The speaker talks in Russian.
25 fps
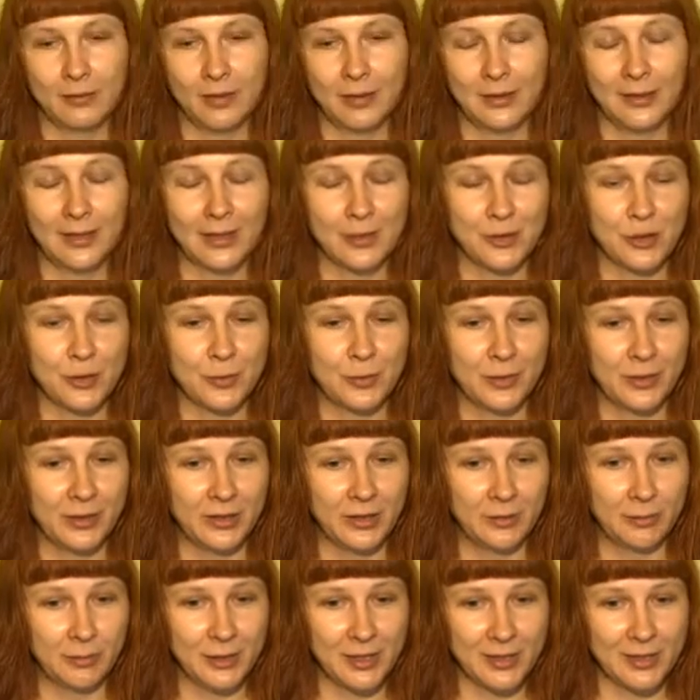Когда
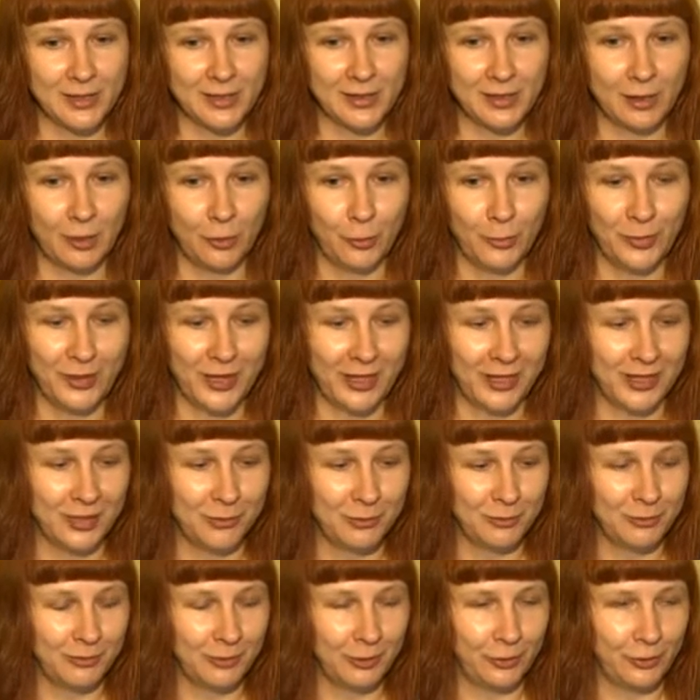наступает депрессия, у меня они
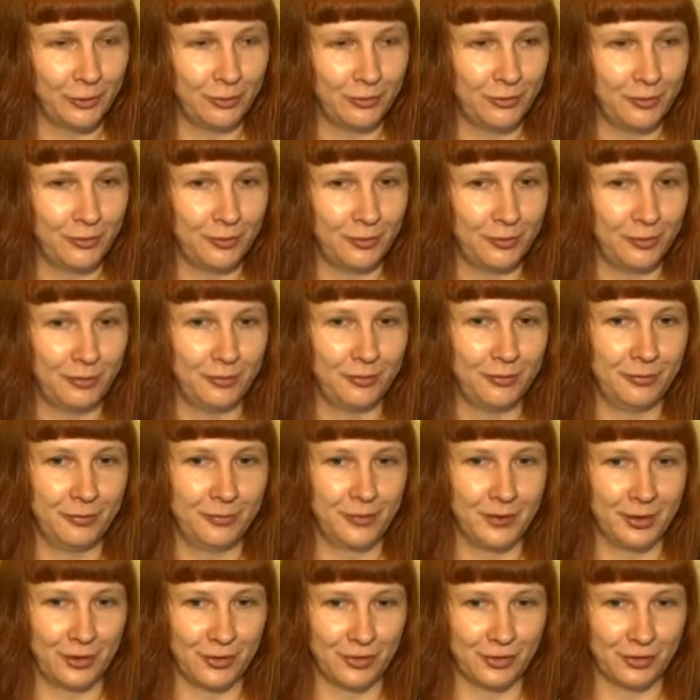бывают
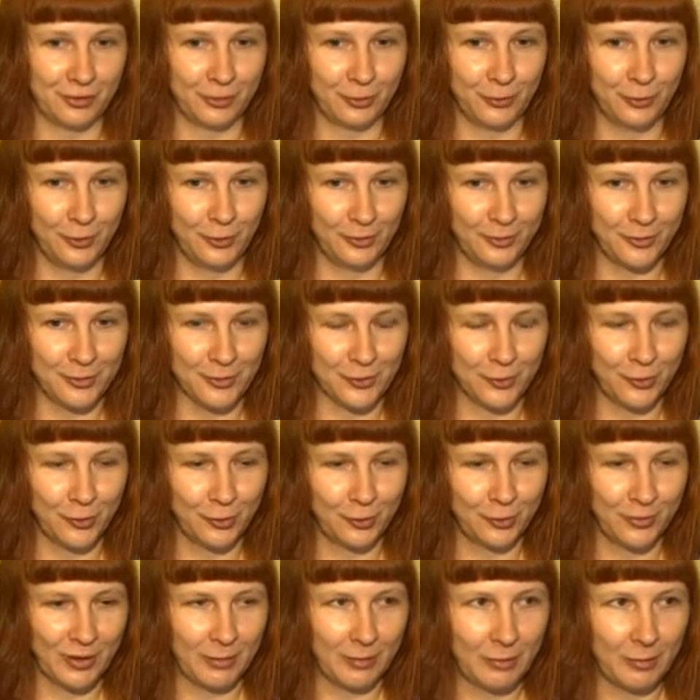каждый год,
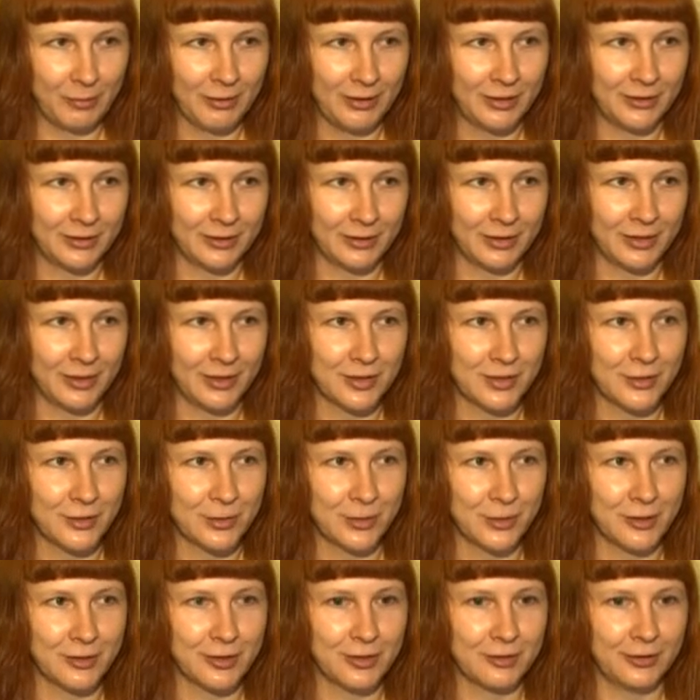поскольку у меня биполярное
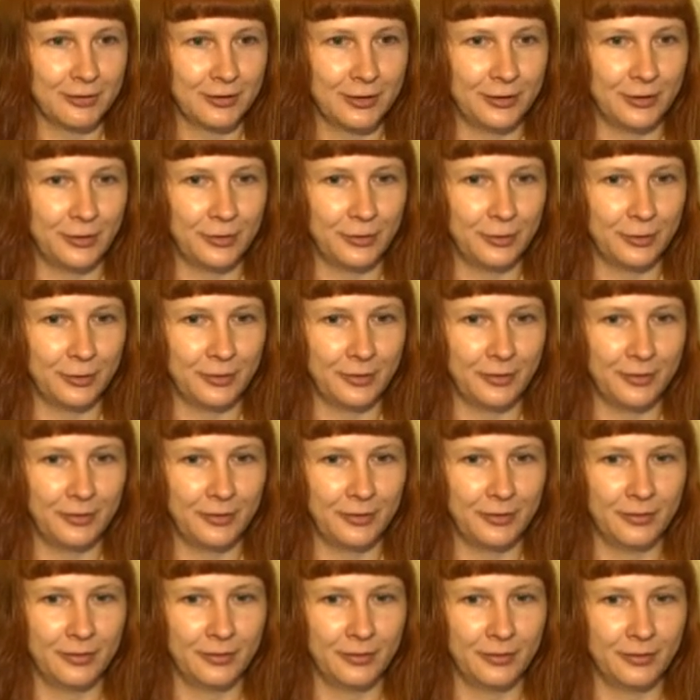расстройство,
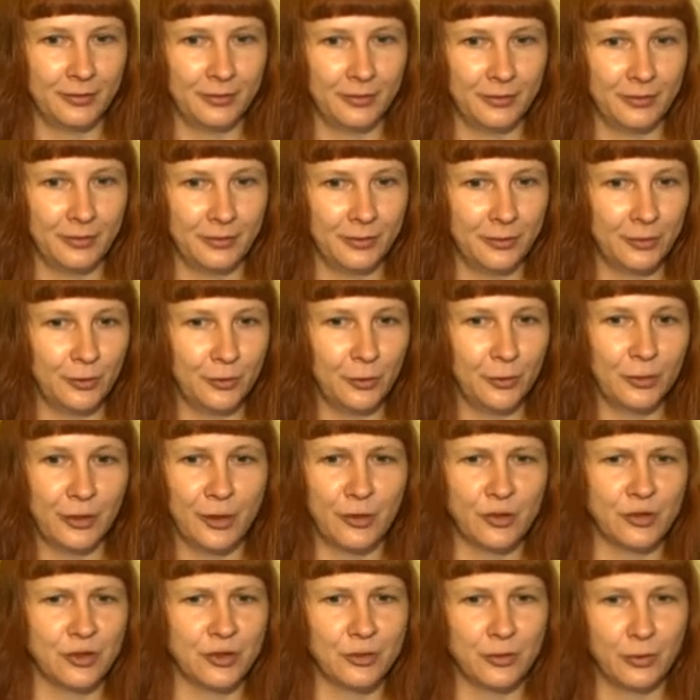то ну,
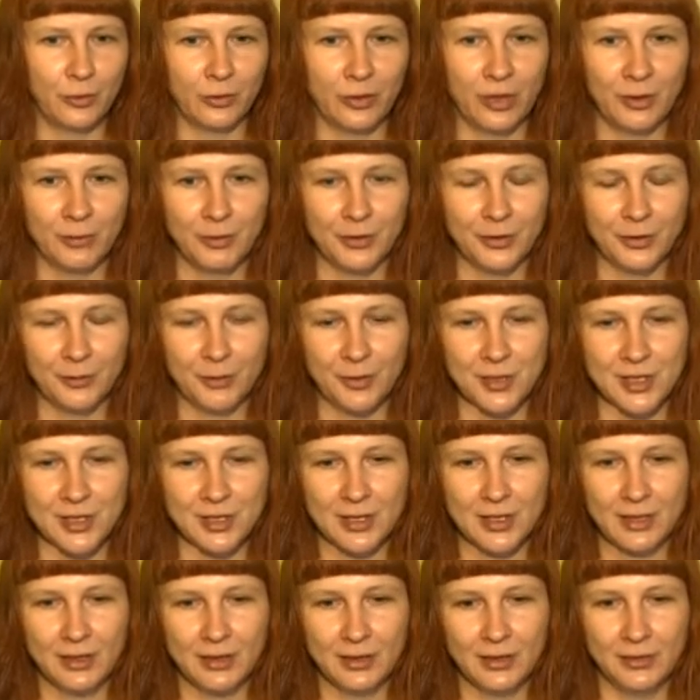я очень долго об этом не
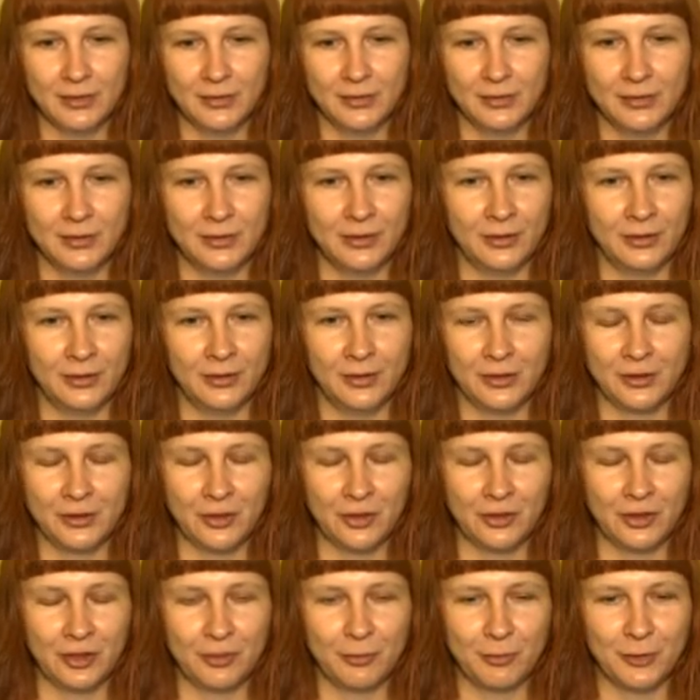знала и
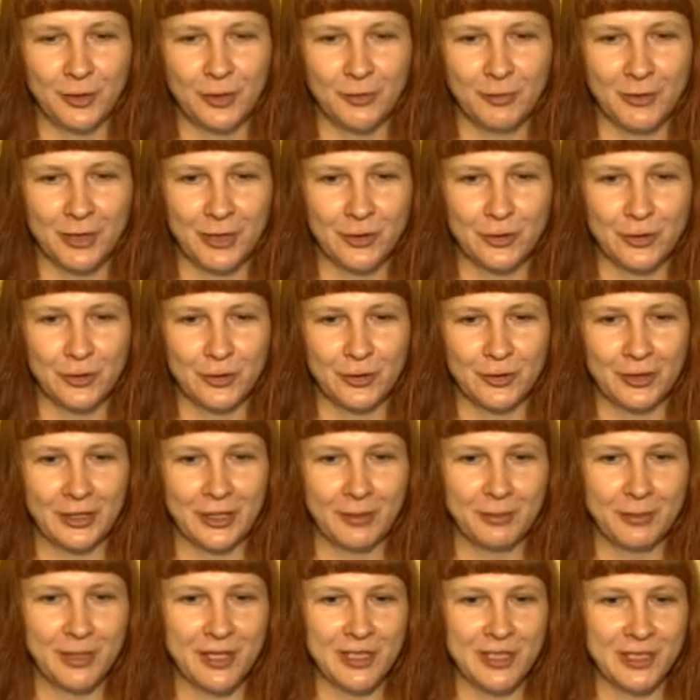даже не понимала, что это
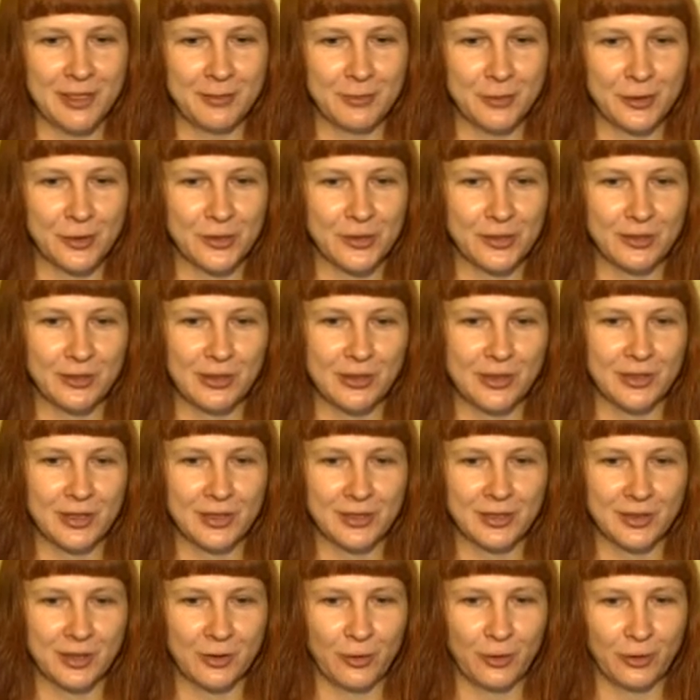депрессия. Просто
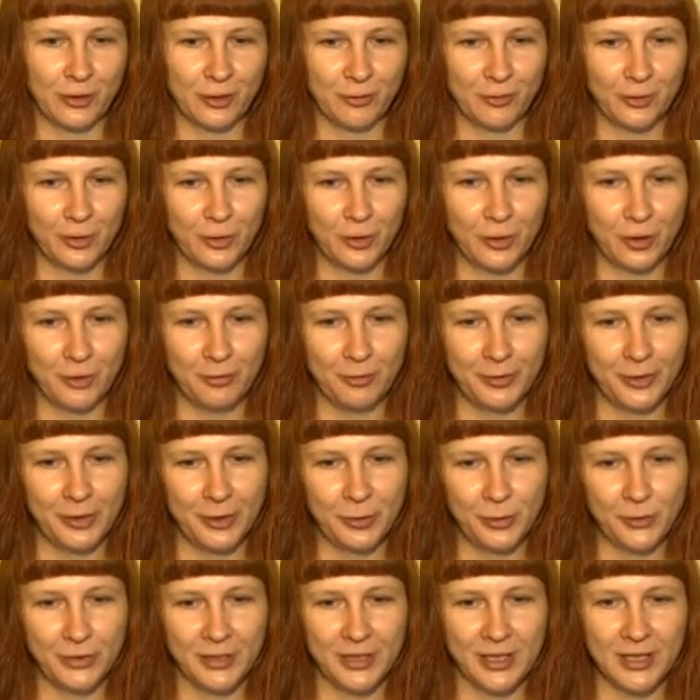начинался какой-то плохой
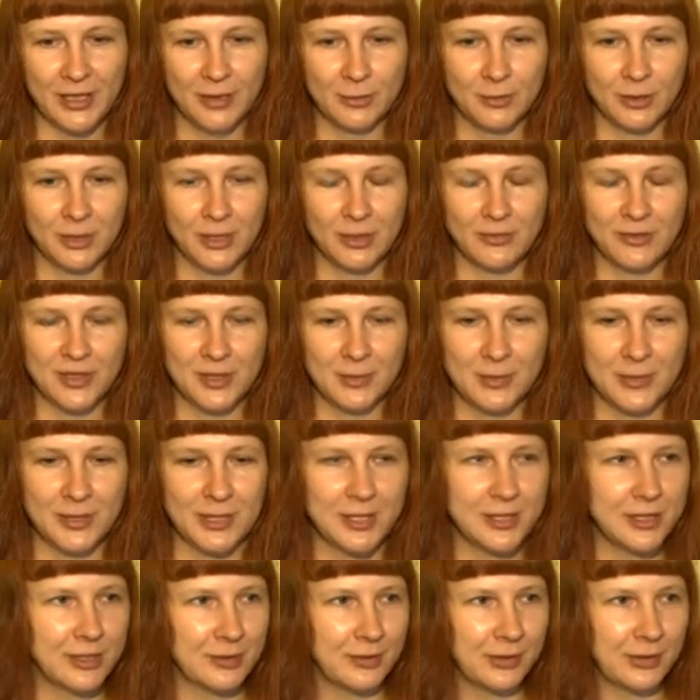период, и я не могла
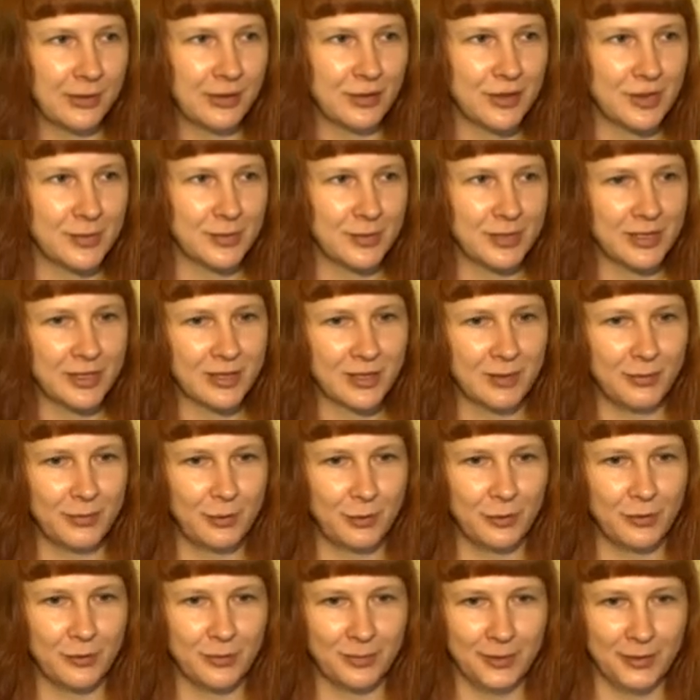взаимодействовать даже с близкими
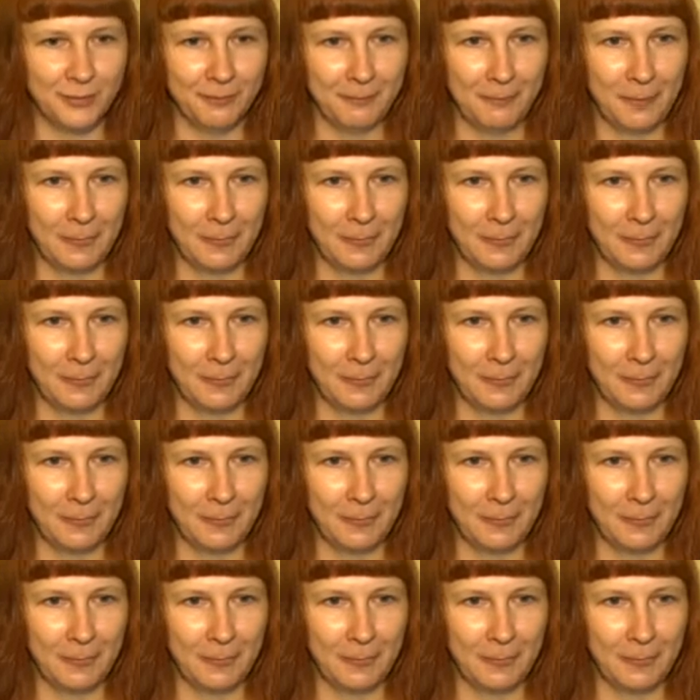людьми.